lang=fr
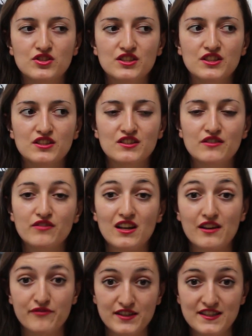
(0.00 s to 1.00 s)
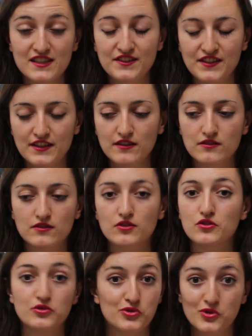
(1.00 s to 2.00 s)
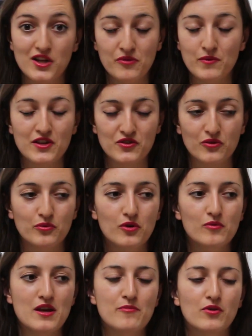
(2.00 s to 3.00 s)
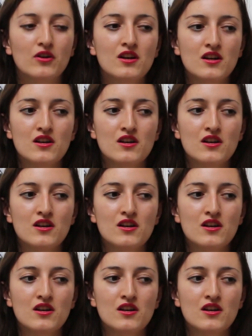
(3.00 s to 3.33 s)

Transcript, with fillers: J'ai été vers la facilité, je l'admets, sans problème.